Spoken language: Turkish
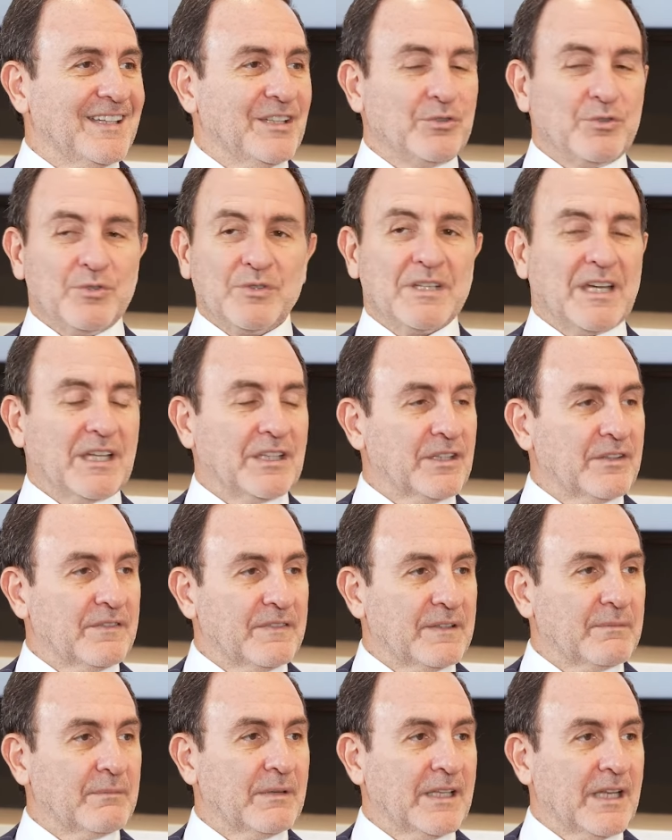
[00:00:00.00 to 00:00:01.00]
Dünyadaki
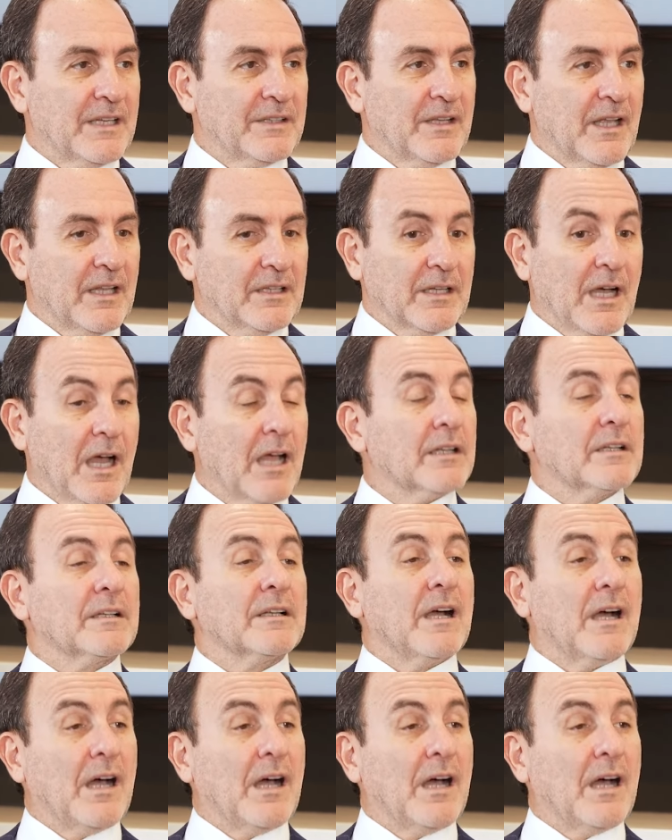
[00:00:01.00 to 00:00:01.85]
firmalar da halka,